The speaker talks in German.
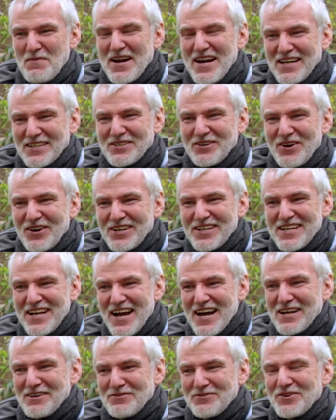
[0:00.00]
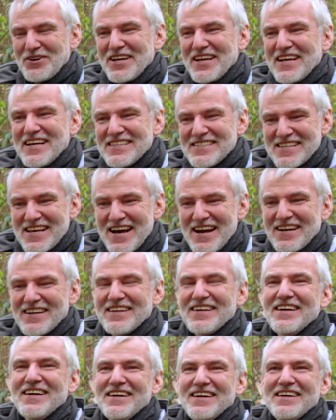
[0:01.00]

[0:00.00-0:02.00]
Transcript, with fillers: bei einer Trockenheit vorhersagen,